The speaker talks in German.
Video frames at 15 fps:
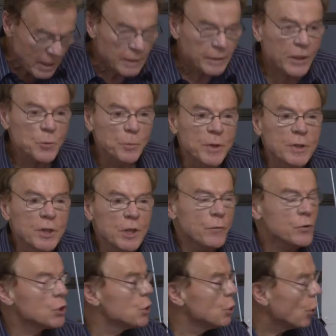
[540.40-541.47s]
Das
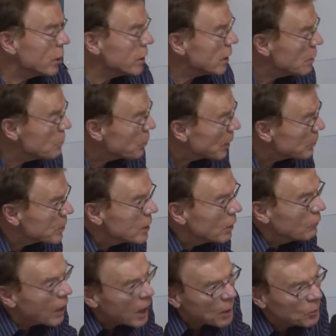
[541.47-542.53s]
spezifisch Neue im
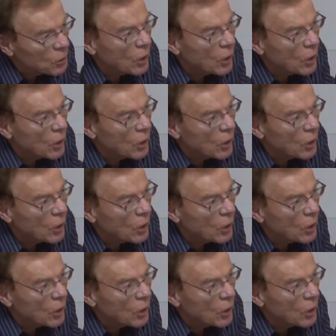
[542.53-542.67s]
Papier war aber